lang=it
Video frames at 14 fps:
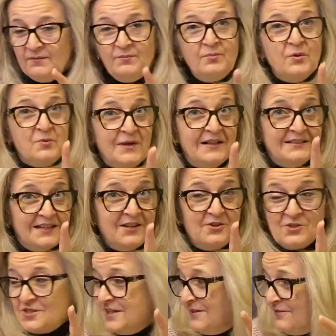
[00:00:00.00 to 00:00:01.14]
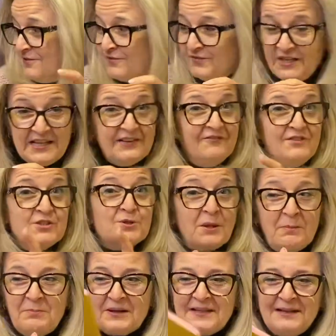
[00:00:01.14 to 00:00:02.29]
Poi un'altra cosa che, visto che
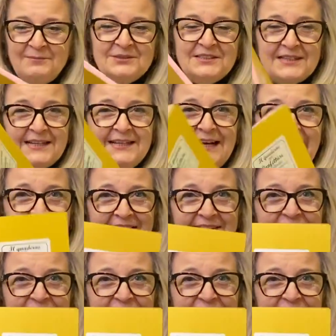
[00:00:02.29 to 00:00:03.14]
parliamo di regali,